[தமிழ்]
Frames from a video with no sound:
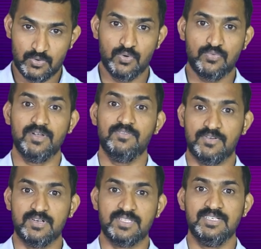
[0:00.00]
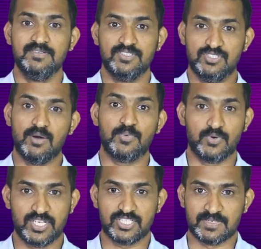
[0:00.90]
கோ ஃபார் ஃபர்தர் ஜாப்
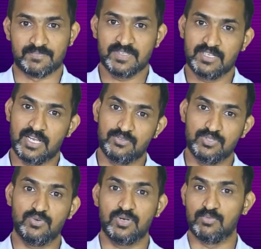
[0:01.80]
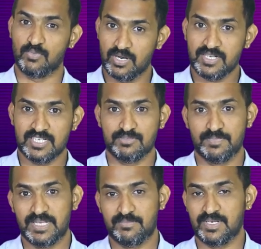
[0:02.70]
ரொட்டேஷன் அது வந்து உங்களை மொனாட்னஸ்
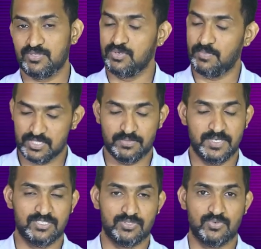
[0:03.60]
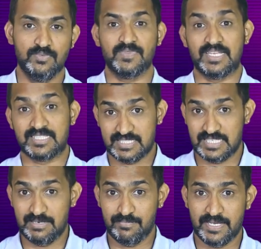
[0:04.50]
பிரேக் பண்ணுறதுக்கு ஒரு பாசிபிலிட்டிஸ் இருக்கும் அட் த
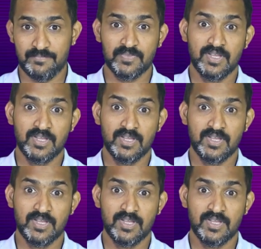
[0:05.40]
சேம் டைம்